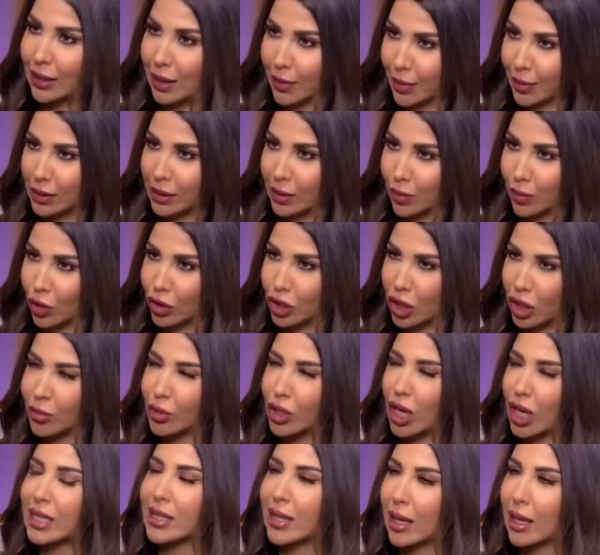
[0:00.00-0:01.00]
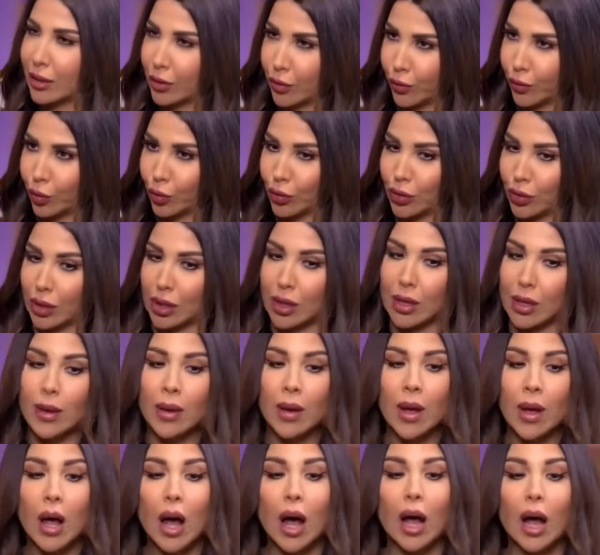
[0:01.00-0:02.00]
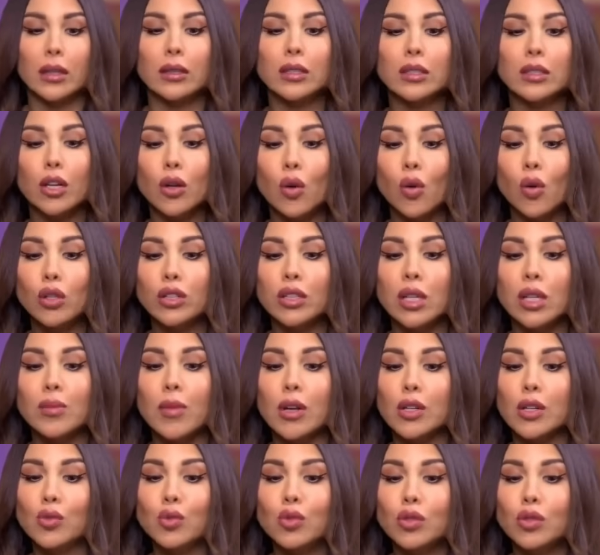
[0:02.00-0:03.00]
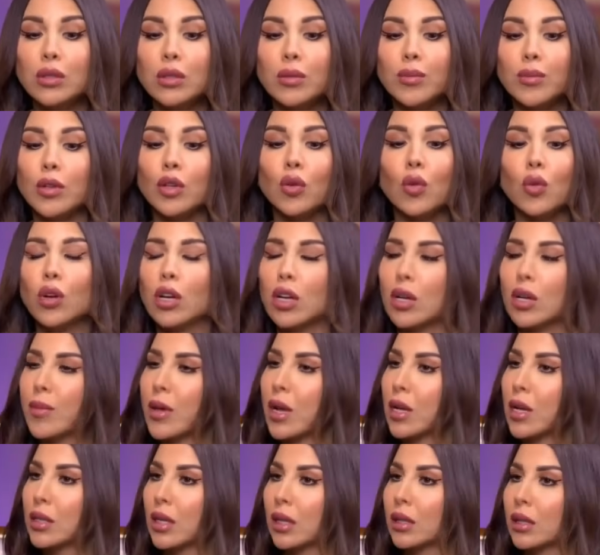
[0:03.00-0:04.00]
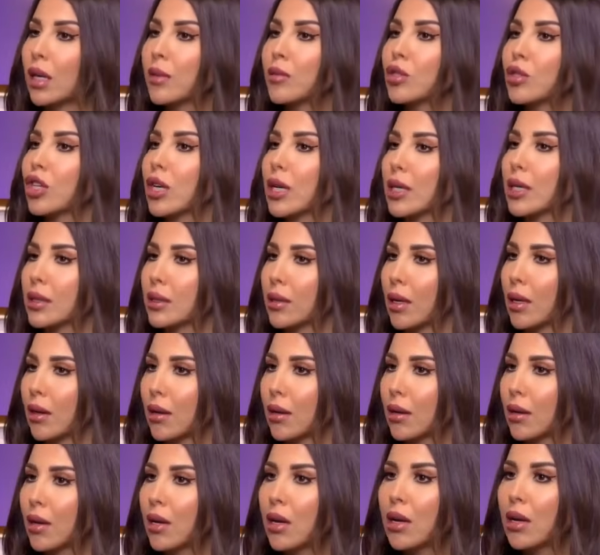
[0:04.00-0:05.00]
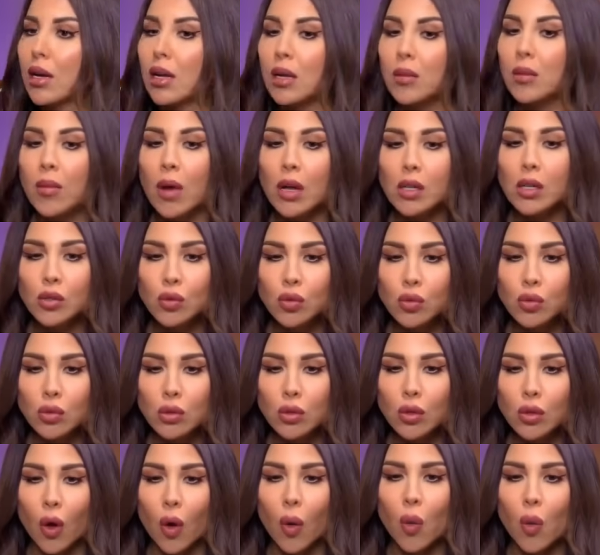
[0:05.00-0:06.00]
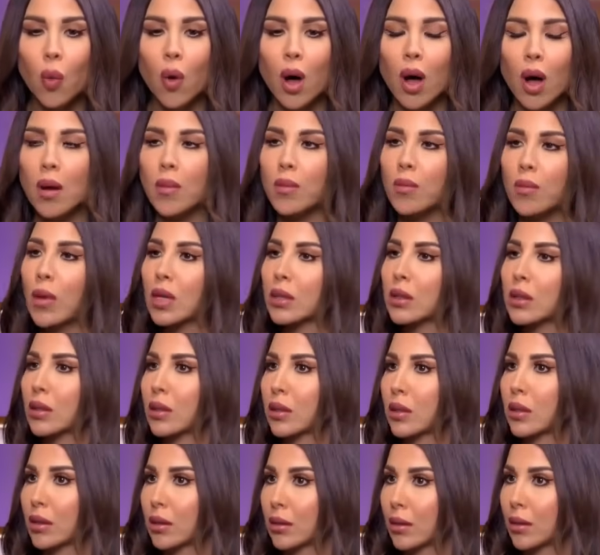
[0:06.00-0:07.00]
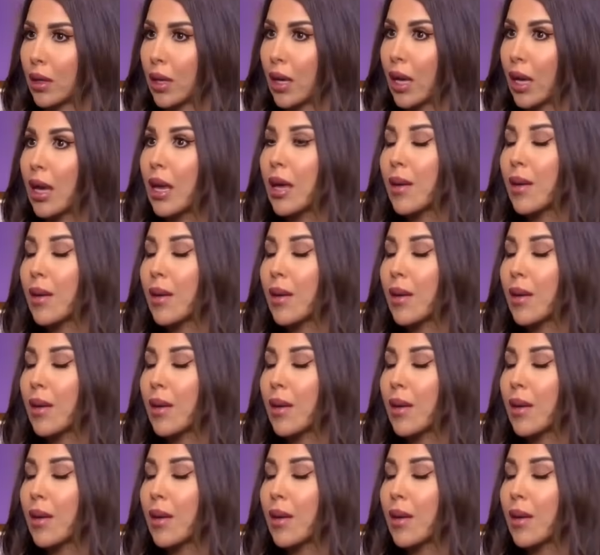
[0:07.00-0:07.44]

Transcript: لحته بس عشان مش عايزه تفوتني حضرتك قلت المقصود من كل اللي بيحصل ده مش غزه المقصود هو مصر أي. أيوة.